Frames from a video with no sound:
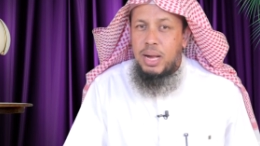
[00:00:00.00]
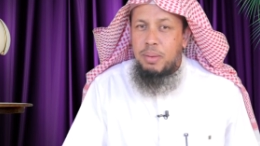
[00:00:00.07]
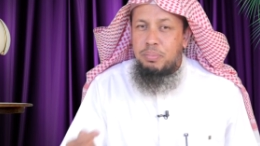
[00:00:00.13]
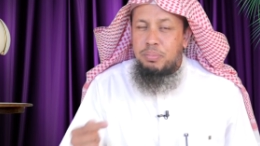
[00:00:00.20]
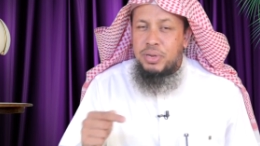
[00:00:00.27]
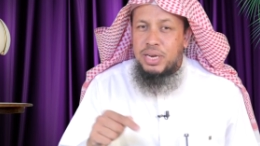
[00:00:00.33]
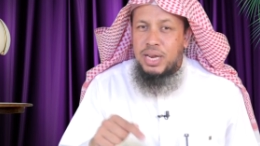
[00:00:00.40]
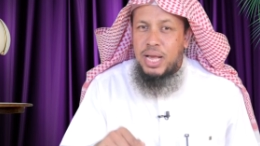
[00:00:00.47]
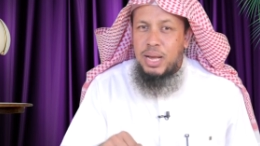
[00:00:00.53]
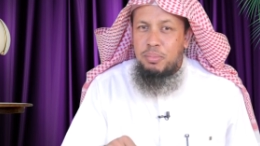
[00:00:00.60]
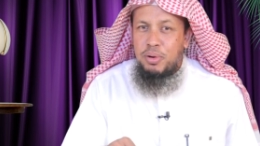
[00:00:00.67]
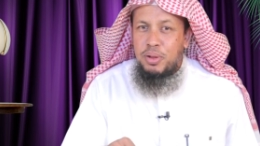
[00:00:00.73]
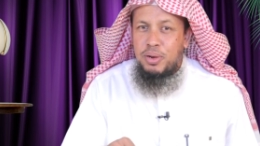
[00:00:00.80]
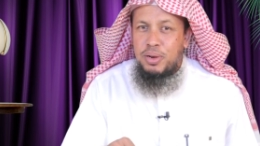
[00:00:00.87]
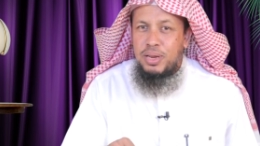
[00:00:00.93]
আপনার
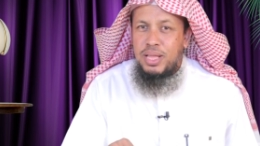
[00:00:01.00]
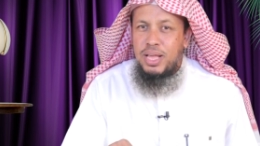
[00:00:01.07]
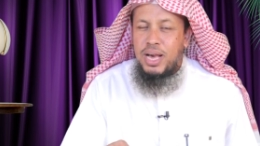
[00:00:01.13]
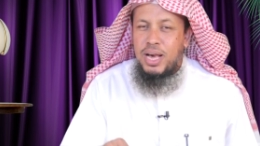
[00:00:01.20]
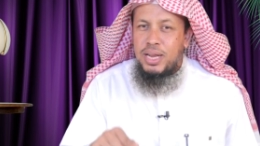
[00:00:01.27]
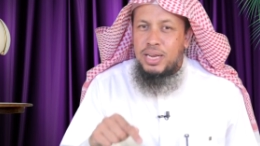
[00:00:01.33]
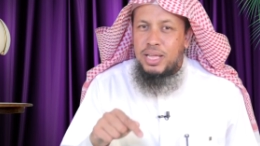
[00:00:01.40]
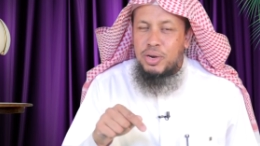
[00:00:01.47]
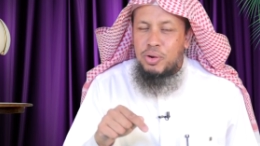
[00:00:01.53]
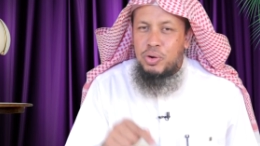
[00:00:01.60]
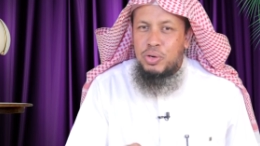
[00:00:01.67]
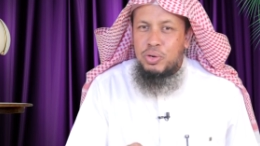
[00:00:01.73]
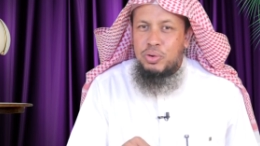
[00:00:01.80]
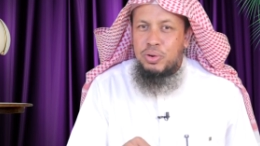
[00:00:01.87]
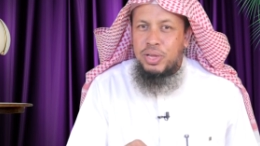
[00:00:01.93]
আমল আল্লাহর
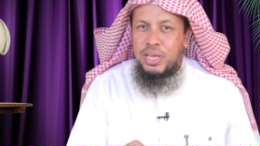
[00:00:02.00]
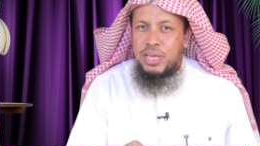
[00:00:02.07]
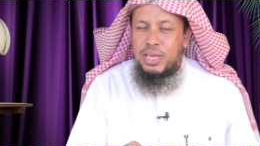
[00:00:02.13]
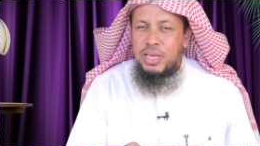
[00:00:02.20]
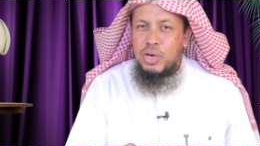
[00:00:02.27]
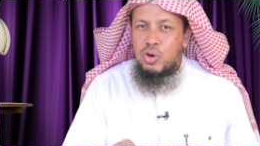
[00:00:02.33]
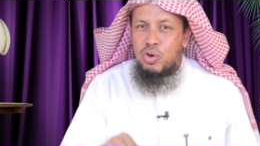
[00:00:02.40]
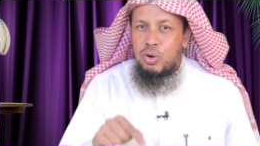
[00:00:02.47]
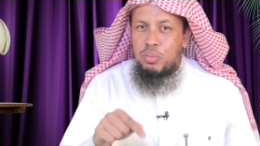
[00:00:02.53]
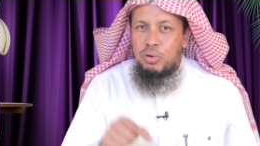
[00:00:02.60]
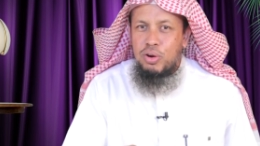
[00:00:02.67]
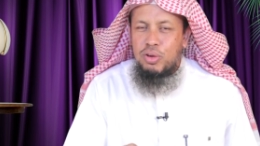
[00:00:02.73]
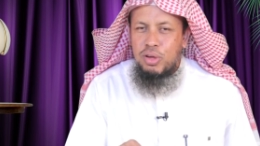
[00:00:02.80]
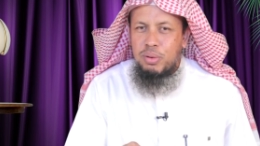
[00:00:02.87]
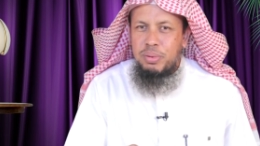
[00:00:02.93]
অনুগ্রহে
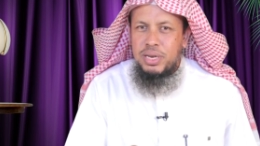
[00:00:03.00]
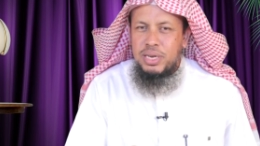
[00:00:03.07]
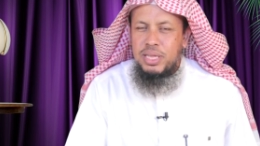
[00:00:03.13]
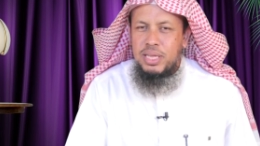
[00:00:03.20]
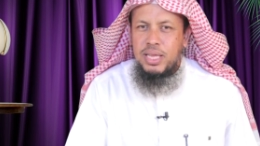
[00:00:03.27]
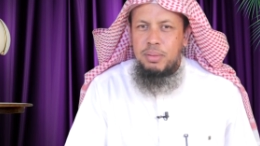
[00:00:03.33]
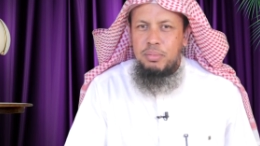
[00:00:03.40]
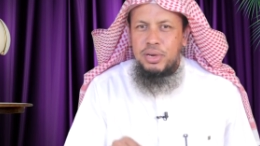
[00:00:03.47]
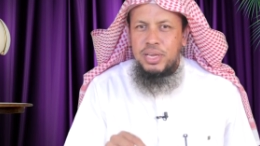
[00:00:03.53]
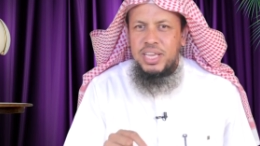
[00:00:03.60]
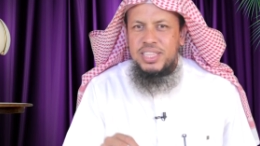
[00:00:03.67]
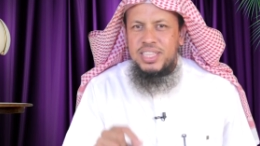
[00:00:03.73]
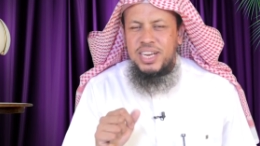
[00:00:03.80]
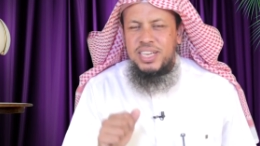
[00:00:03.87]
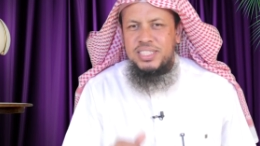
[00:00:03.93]
কবুল করবেন এবং
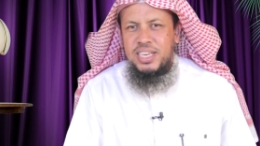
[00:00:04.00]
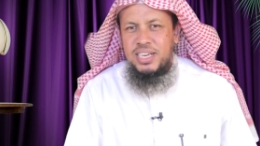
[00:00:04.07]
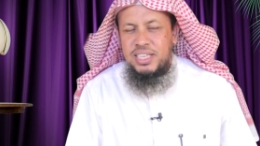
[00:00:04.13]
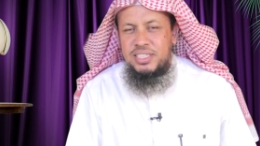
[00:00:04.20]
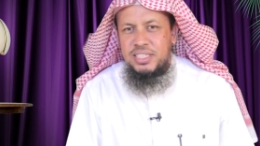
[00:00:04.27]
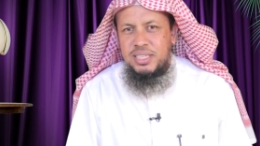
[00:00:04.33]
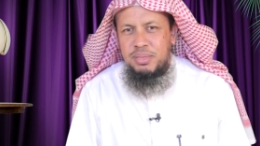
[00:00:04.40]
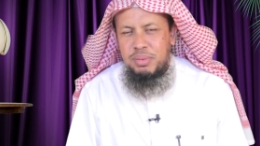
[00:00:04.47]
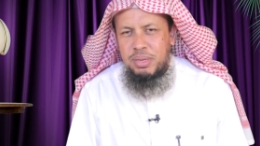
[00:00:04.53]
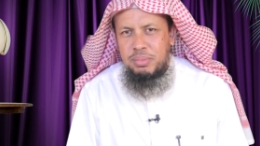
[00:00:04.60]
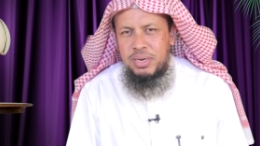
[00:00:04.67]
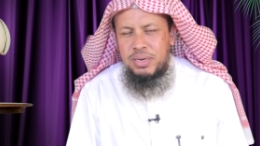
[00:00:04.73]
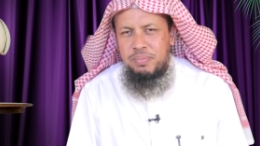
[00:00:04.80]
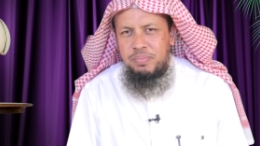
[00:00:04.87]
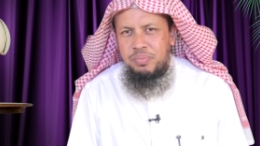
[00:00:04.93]
এ দ্বারা জানা যেতে
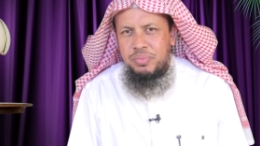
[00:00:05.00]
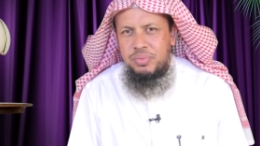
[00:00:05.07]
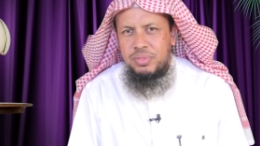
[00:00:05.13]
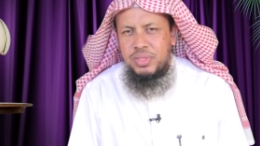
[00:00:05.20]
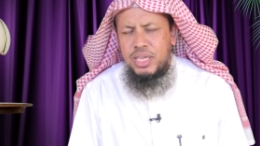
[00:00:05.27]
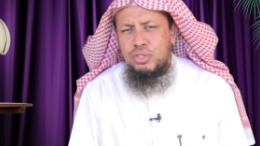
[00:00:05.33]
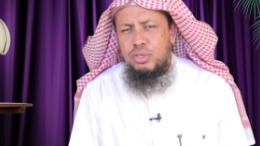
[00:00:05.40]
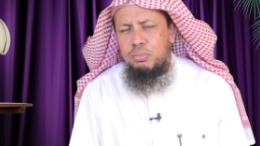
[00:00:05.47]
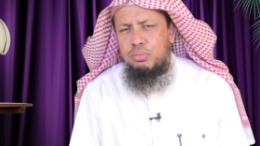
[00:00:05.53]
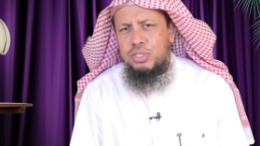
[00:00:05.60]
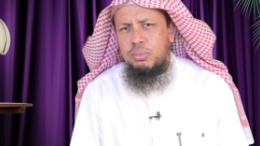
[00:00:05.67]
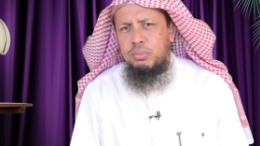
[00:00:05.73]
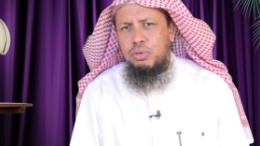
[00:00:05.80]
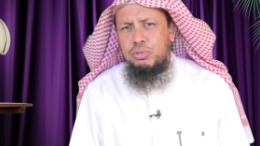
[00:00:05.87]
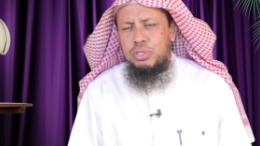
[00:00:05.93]
পারবেন তা একজন
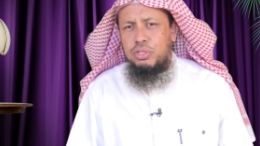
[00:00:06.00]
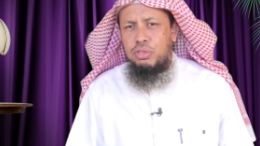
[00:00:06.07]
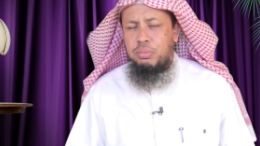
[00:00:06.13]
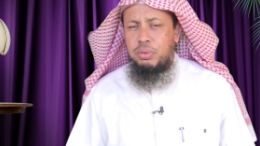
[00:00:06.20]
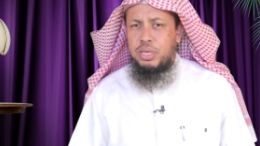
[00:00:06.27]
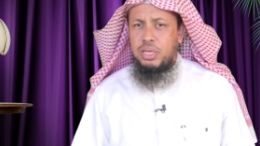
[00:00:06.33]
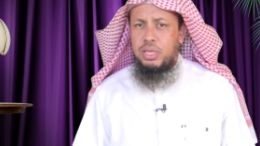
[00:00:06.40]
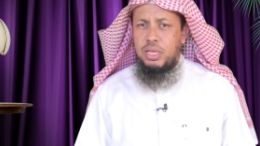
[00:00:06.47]
মুসলিমের উচিত হবে